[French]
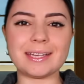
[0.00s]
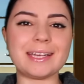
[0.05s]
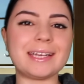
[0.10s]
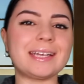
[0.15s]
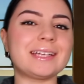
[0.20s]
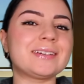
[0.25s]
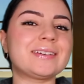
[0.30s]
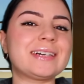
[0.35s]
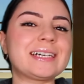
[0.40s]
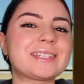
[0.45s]

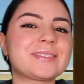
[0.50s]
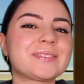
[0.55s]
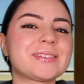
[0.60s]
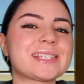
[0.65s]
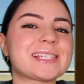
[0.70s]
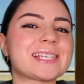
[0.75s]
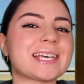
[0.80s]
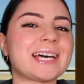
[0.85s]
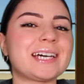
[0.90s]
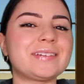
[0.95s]
Hello à
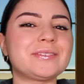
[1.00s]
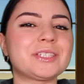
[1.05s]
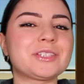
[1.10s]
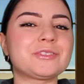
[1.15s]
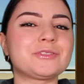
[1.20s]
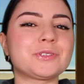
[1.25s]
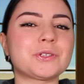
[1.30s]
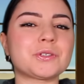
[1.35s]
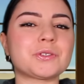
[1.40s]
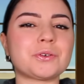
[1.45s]
tous, ravi
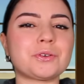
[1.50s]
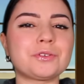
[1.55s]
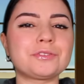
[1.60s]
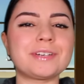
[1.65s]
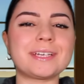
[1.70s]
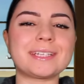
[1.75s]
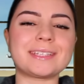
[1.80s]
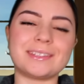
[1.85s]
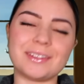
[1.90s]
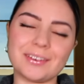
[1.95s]
de vous
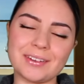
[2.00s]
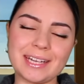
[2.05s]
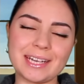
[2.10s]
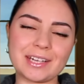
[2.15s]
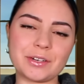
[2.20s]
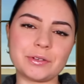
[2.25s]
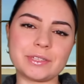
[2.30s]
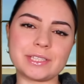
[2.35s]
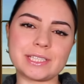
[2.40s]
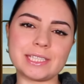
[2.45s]
retrouver dans la
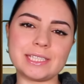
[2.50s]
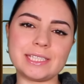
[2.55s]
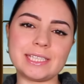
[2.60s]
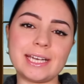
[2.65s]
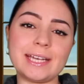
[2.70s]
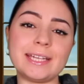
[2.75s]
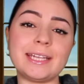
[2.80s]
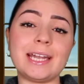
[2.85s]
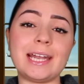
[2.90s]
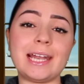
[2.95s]

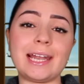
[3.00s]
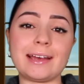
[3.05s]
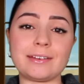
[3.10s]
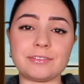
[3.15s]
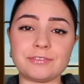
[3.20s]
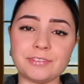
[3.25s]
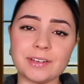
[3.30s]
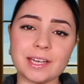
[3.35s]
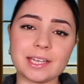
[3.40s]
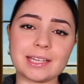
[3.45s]
quotidienne. La
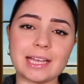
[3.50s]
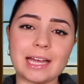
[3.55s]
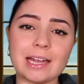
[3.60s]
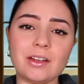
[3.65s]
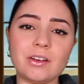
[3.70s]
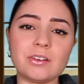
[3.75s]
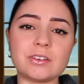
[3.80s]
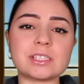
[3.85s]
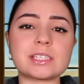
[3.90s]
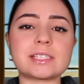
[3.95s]
fête à
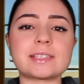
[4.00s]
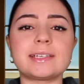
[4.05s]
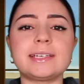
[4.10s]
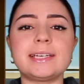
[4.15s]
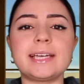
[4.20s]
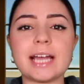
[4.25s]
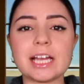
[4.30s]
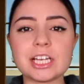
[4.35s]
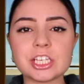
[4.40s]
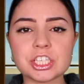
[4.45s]
Lens
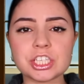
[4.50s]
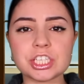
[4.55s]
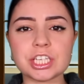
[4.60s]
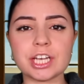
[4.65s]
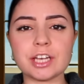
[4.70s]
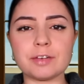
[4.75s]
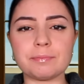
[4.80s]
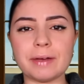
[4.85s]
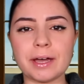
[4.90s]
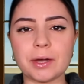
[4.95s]

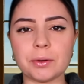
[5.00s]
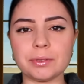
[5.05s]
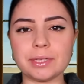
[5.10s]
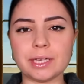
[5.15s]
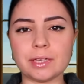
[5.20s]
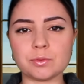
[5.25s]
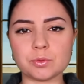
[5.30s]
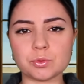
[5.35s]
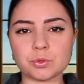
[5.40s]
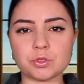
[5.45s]
gâchée par une
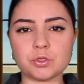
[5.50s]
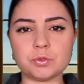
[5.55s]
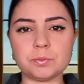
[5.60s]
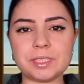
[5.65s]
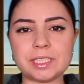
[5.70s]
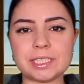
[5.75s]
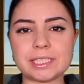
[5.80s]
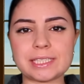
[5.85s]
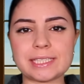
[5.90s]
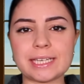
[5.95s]
annonce du
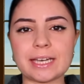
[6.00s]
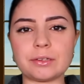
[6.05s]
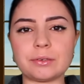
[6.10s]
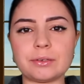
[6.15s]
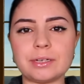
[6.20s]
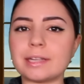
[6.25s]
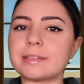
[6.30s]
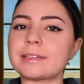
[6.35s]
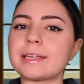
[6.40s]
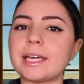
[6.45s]
ministère de
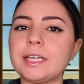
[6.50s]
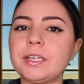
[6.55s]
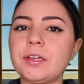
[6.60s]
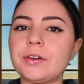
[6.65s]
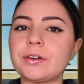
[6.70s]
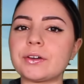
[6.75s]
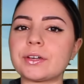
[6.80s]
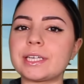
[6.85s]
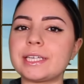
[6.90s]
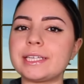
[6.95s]

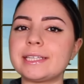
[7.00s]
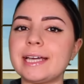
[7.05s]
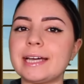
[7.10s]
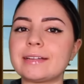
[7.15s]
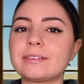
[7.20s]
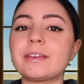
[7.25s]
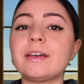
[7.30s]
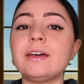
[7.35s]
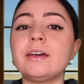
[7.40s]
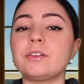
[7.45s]
l'Intérieur qui
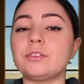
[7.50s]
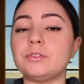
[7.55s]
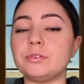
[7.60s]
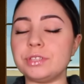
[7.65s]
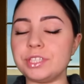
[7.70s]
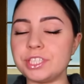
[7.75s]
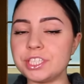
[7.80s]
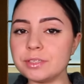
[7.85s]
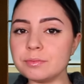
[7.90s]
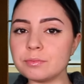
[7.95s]
date de
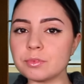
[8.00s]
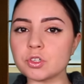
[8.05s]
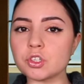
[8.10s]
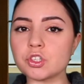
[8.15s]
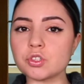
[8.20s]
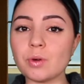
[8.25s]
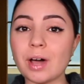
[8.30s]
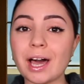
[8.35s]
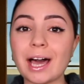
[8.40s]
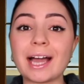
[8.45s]
dimanche
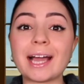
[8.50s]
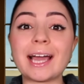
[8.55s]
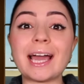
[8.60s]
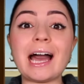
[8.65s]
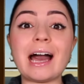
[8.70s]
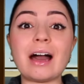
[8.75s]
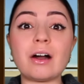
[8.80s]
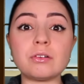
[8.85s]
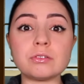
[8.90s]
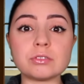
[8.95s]
soir à
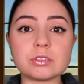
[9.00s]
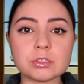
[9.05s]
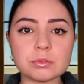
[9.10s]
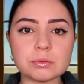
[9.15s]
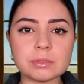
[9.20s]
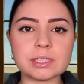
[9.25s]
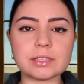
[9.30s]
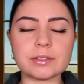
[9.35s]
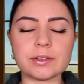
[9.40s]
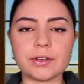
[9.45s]

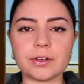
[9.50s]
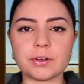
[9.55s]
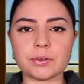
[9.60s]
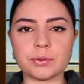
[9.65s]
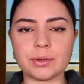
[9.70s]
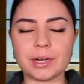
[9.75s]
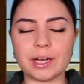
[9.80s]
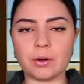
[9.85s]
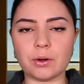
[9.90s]
48 heures de la